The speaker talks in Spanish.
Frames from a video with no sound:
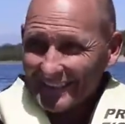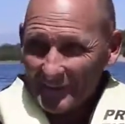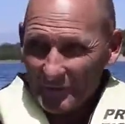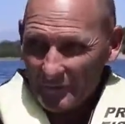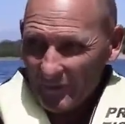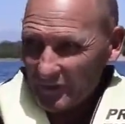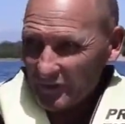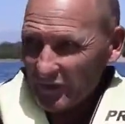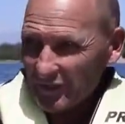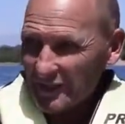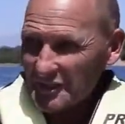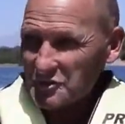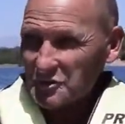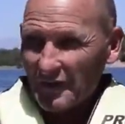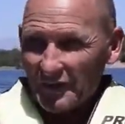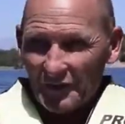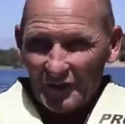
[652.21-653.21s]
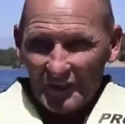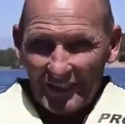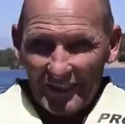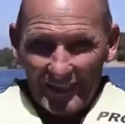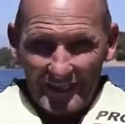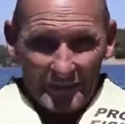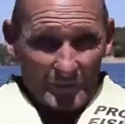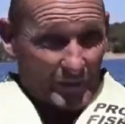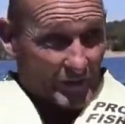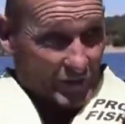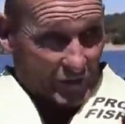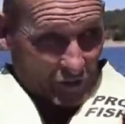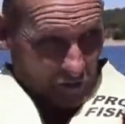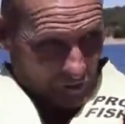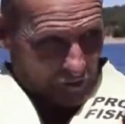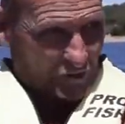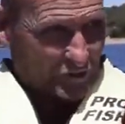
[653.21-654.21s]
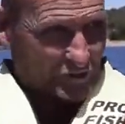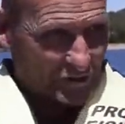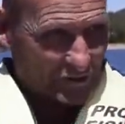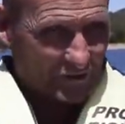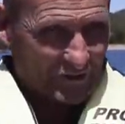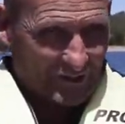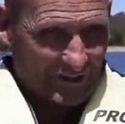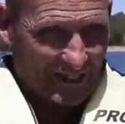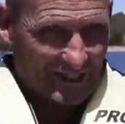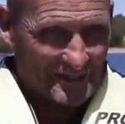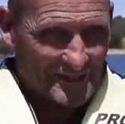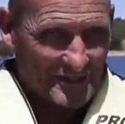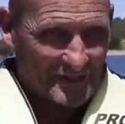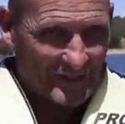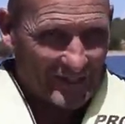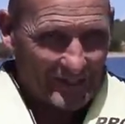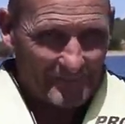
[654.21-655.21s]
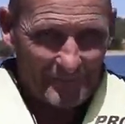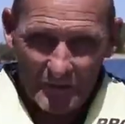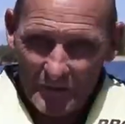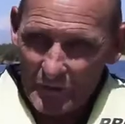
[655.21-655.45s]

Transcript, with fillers: cuando quiso acordar y cuando nosotros reaccionamos,